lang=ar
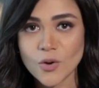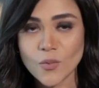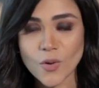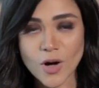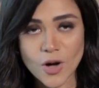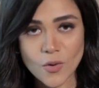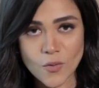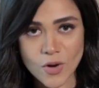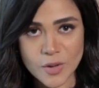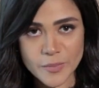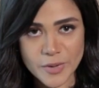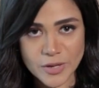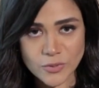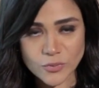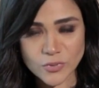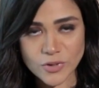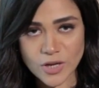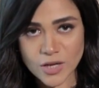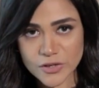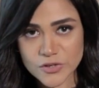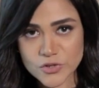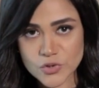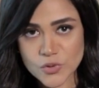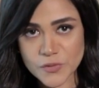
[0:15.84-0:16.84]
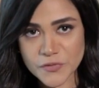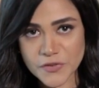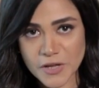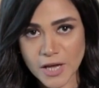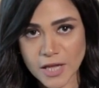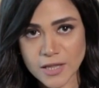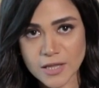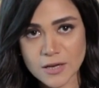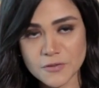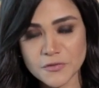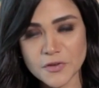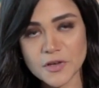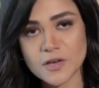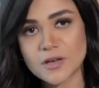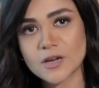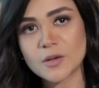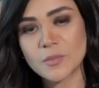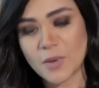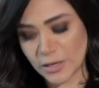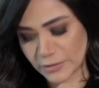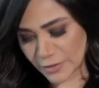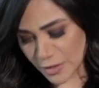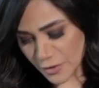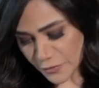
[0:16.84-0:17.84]
وهو ما نناقشه في هذه الفقرة
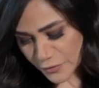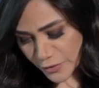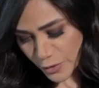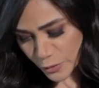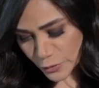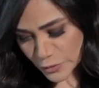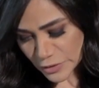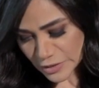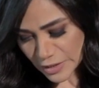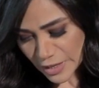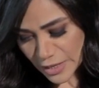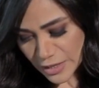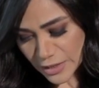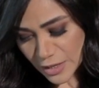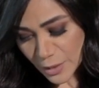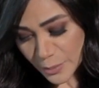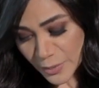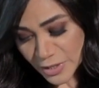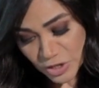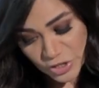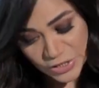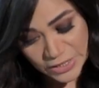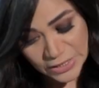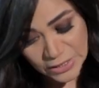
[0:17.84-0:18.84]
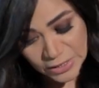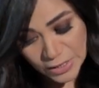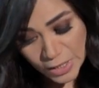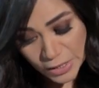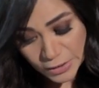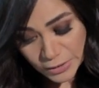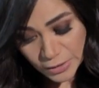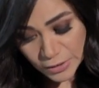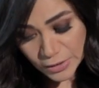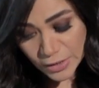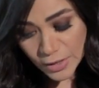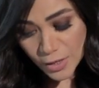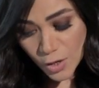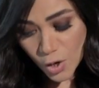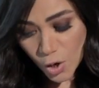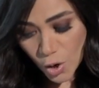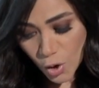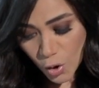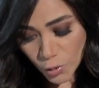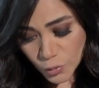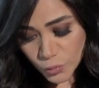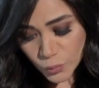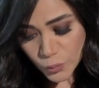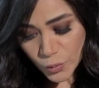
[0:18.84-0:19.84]
مع ضيفي الأستاذ مجدي صادق
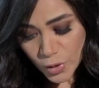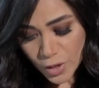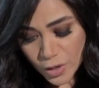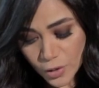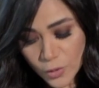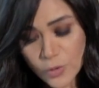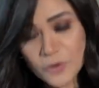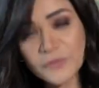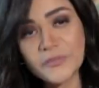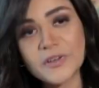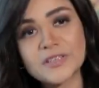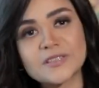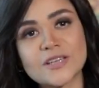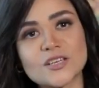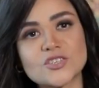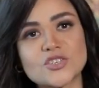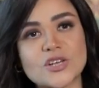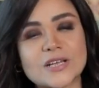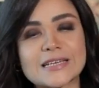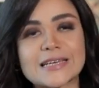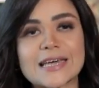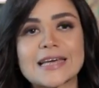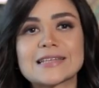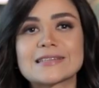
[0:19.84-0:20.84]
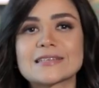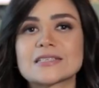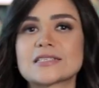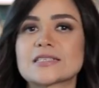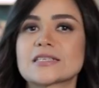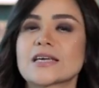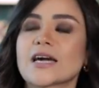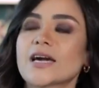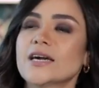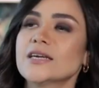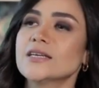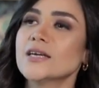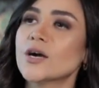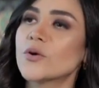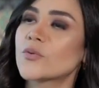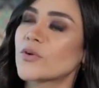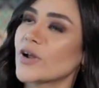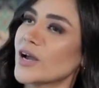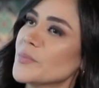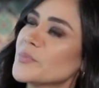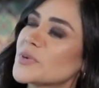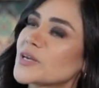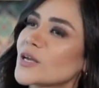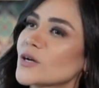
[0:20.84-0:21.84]
عضو غرفة الشركات السياحية
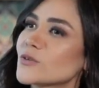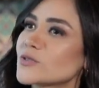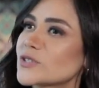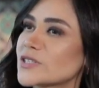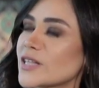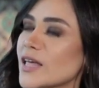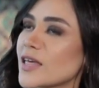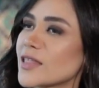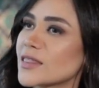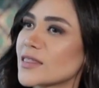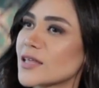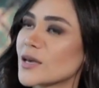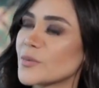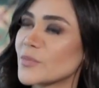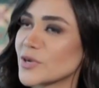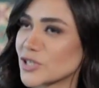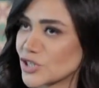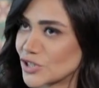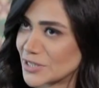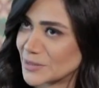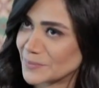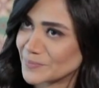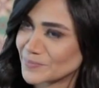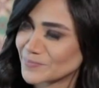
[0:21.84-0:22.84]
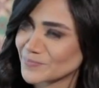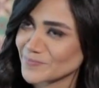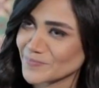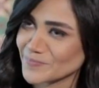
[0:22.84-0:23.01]
أرحب بك أستاذ مجدي